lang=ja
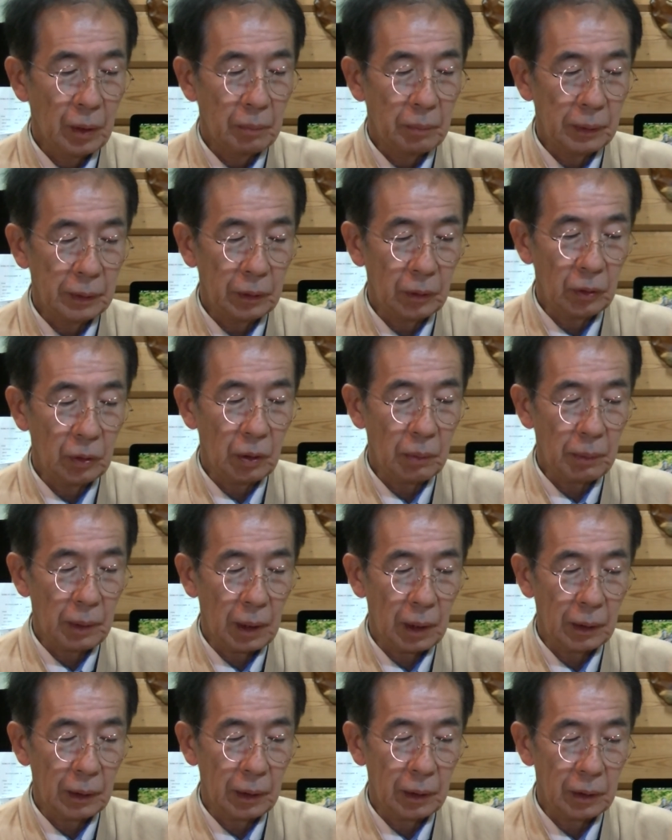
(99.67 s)
まあ、例えば
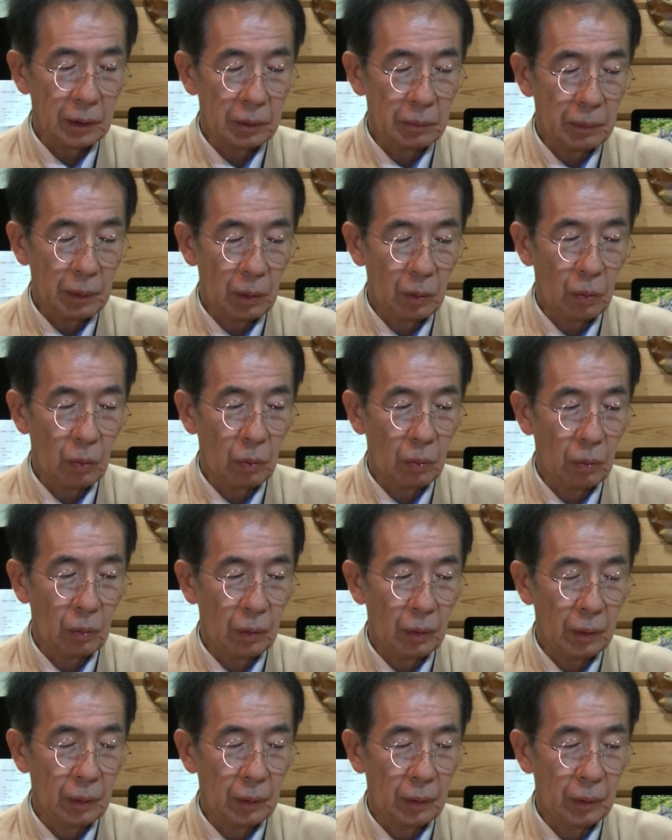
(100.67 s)
家電スマホ
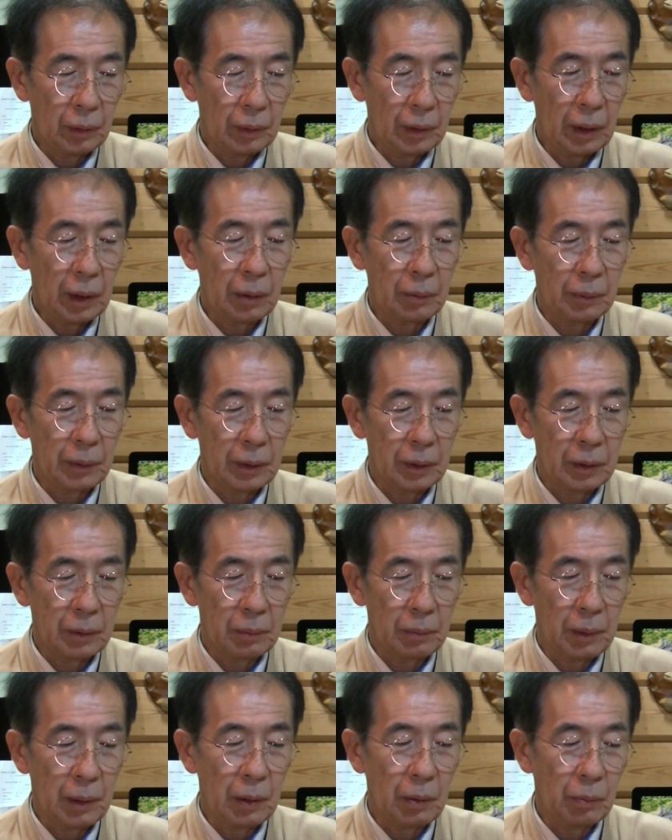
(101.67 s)
であればです
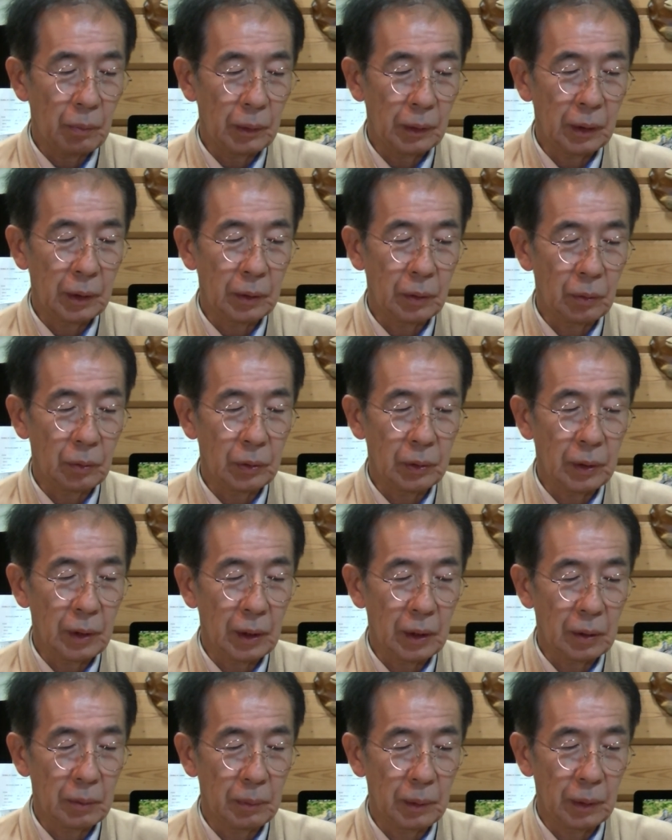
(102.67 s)
ね私の好きな
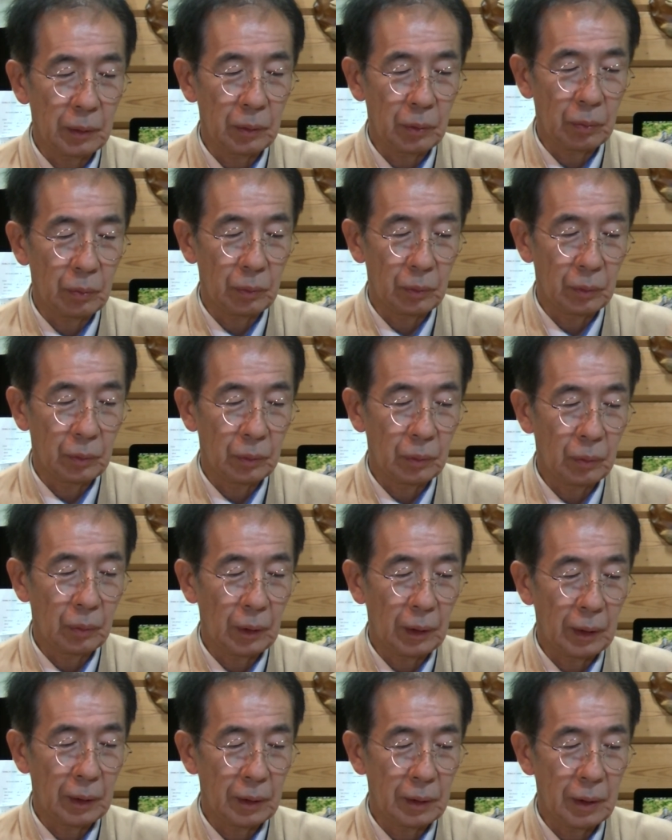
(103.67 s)
スマートフォンと
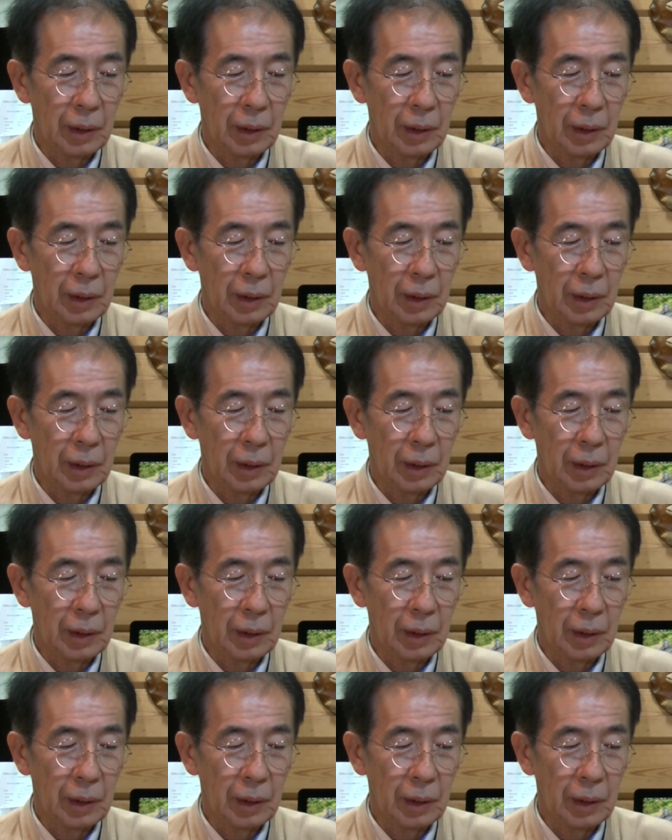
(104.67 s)
かです